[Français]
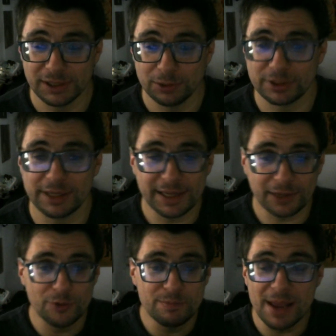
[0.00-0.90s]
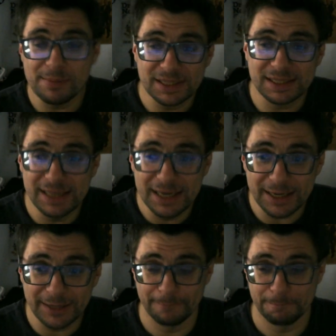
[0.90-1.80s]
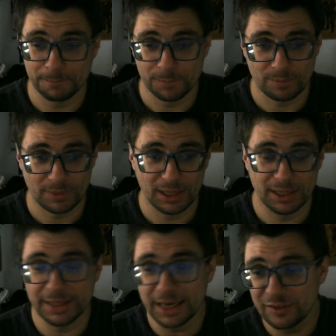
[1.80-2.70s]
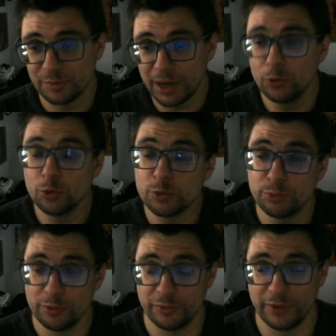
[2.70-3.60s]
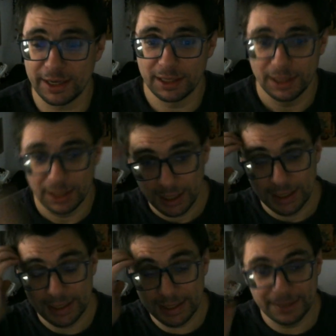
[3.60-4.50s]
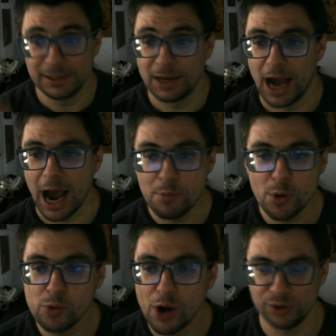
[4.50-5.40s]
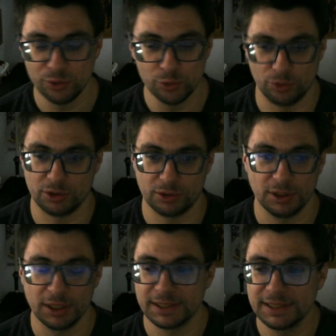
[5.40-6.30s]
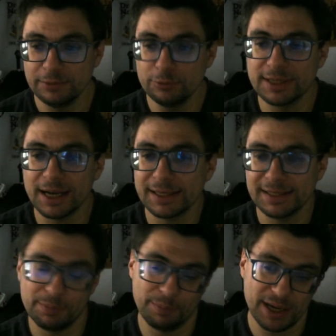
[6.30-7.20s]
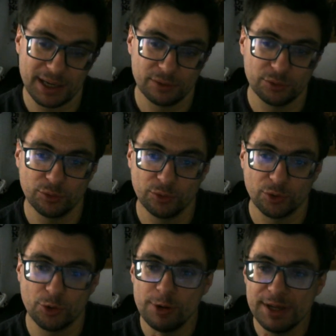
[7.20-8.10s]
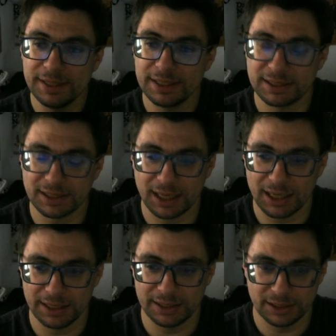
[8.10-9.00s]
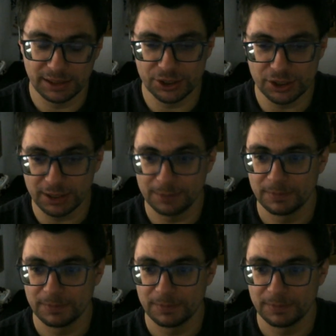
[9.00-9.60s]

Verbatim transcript: Donc, c'est-à-dire que même si l'un n'arrive pas, l'autre peut le faire, et un moment à un autre, si vous arrêtez pas de coller des strikes, déjà,